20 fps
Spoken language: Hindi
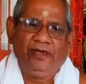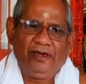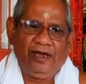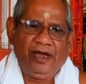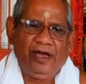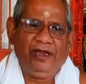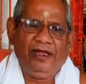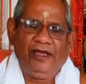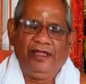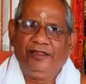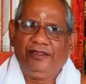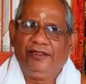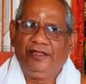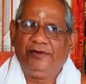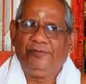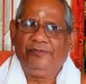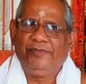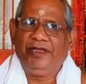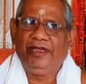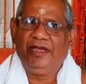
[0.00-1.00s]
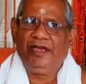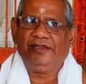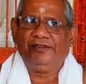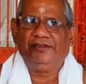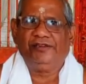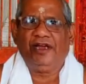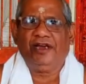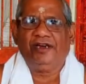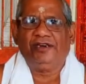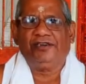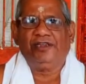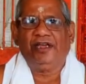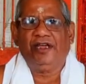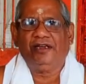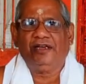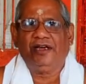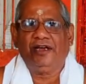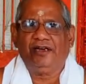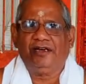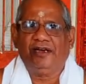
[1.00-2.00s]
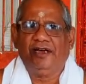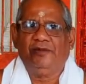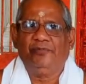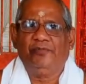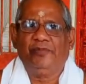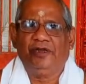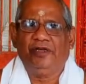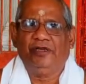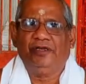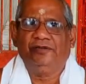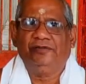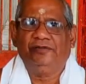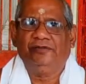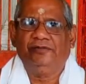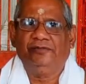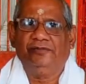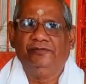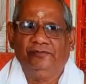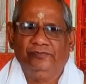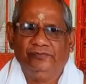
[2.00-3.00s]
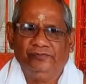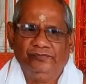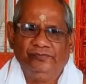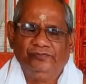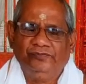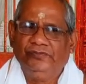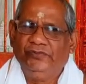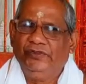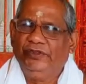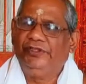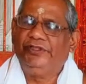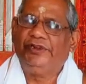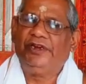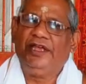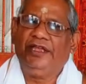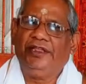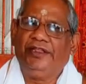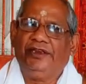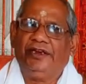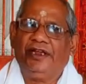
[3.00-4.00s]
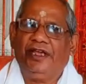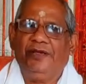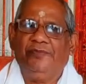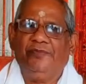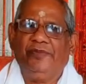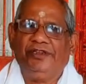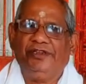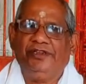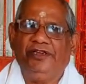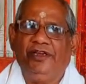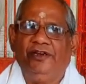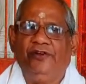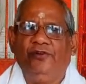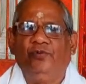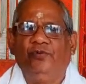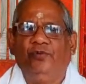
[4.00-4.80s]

कालांतर में यहाँ साठ साल का अकाल पड़ा त्राई त्राई मच गई लोग